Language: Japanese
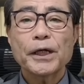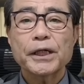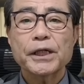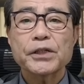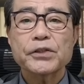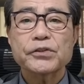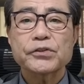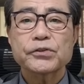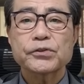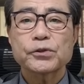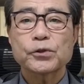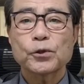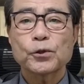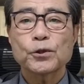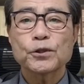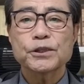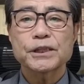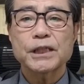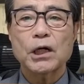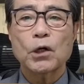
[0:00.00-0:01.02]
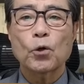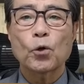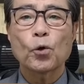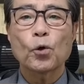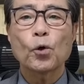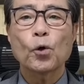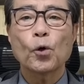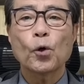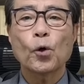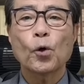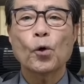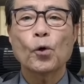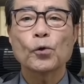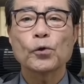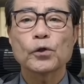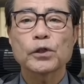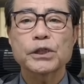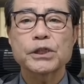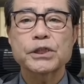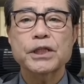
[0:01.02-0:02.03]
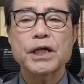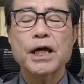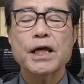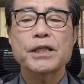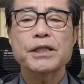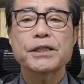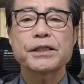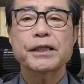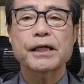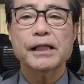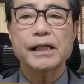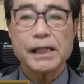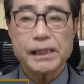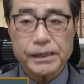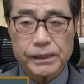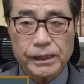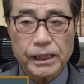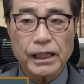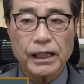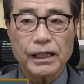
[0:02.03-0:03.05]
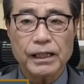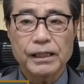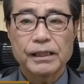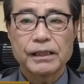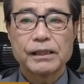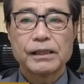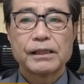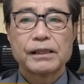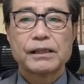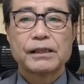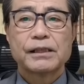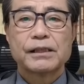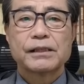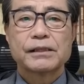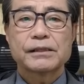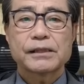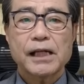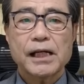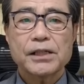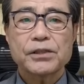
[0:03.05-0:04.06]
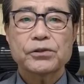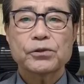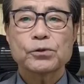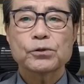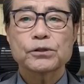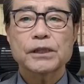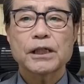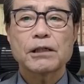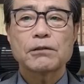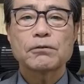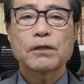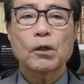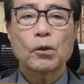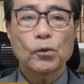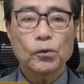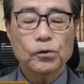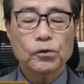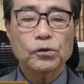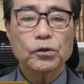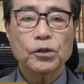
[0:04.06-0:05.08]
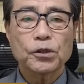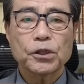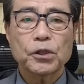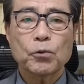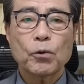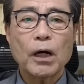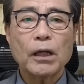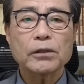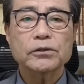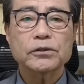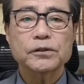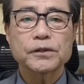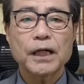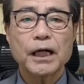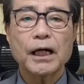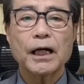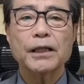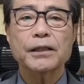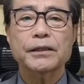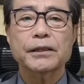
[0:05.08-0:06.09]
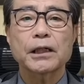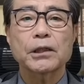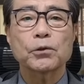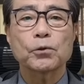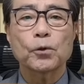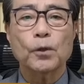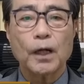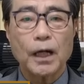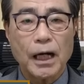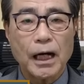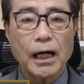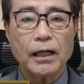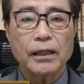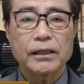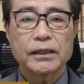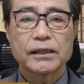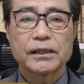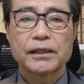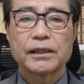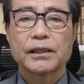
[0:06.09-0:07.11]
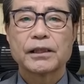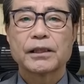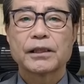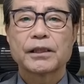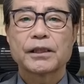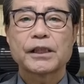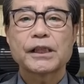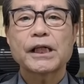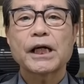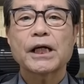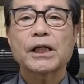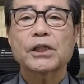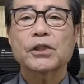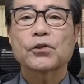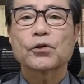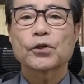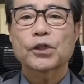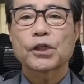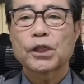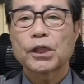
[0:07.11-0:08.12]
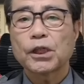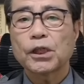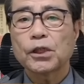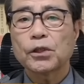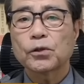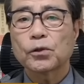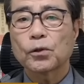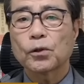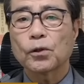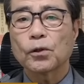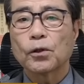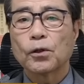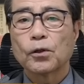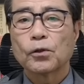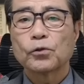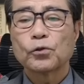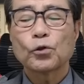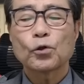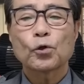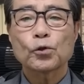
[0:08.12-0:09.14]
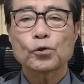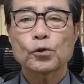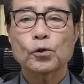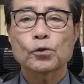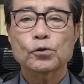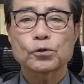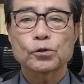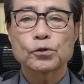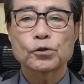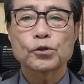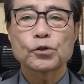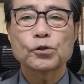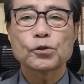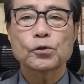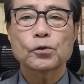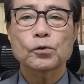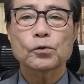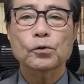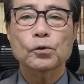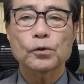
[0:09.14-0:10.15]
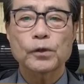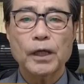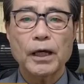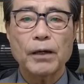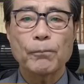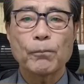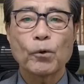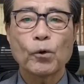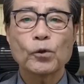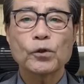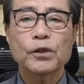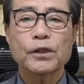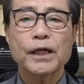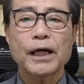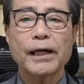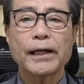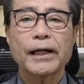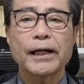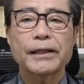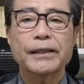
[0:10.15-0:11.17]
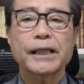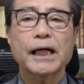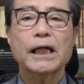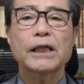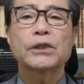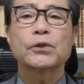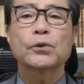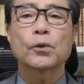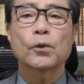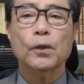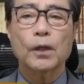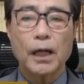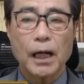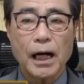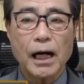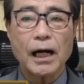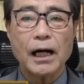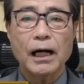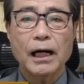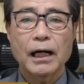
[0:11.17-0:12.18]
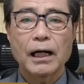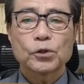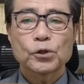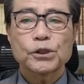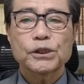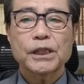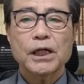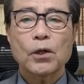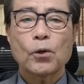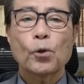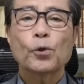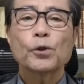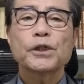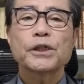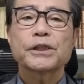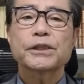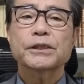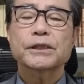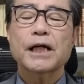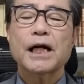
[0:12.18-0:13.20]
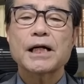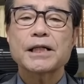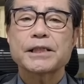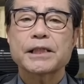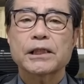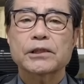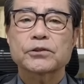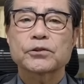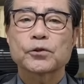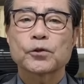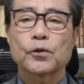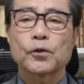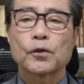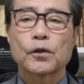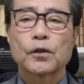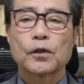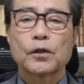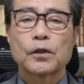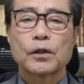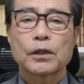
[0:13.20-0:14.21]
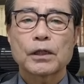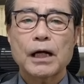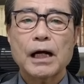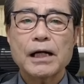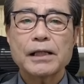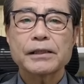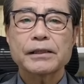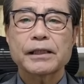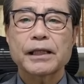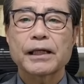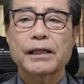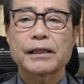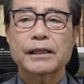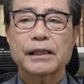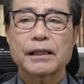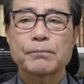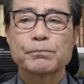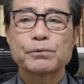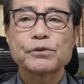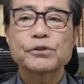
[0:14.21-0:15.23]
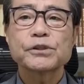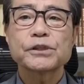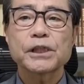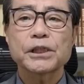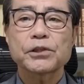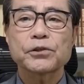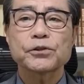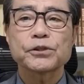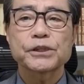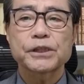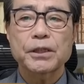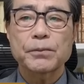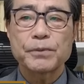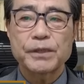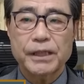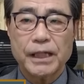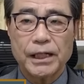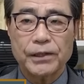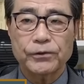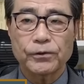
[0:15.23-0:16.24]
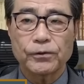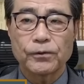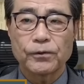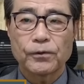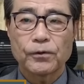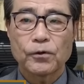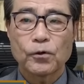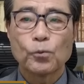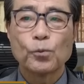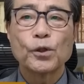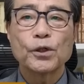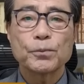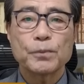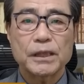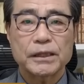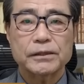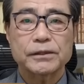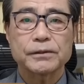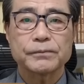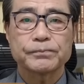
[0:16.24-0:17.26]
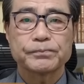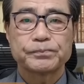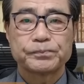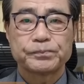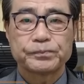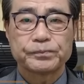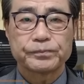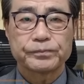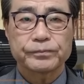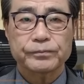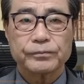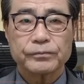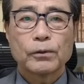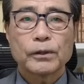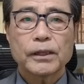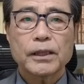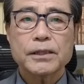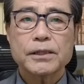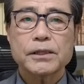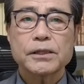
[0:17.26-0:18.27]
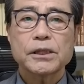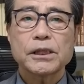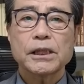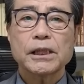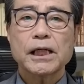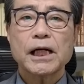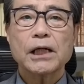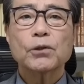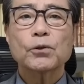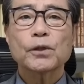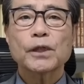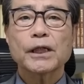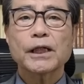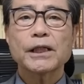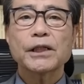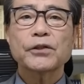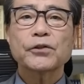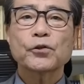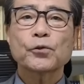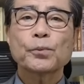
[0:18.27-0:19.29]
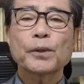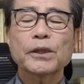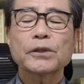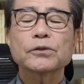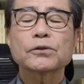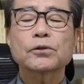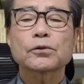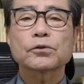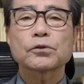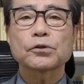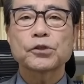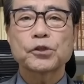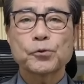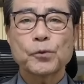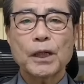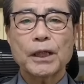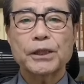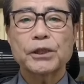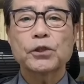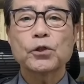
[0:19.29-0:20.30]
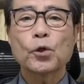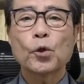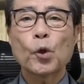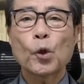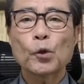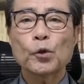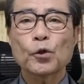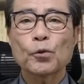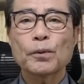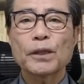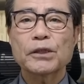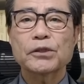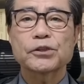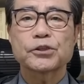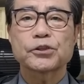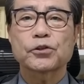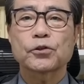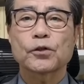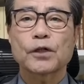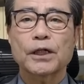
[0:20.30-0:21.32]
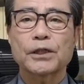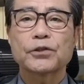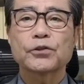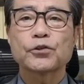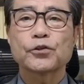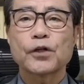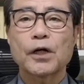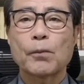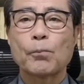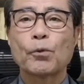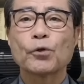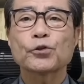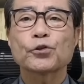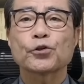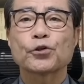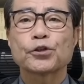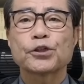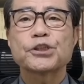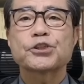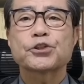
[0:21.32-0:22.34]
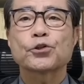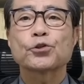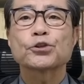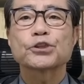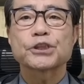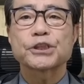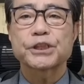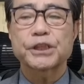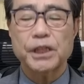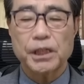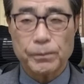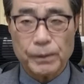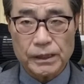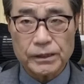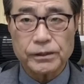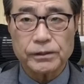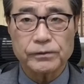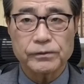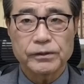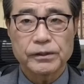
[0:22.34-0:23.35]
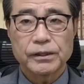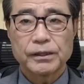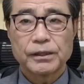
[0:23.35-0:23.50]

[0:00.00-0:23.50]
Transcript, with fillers: 益通報者保護法の規定に照らして、斎藤さんは本当に悪くなかったのか、悲劇のヒーローのごとく言うことで問題がないのか、そうした法律解釈の観点から分析をしてみたいと思います。私がこれから述べることには異論を述べる人がいるのは元より承知しています。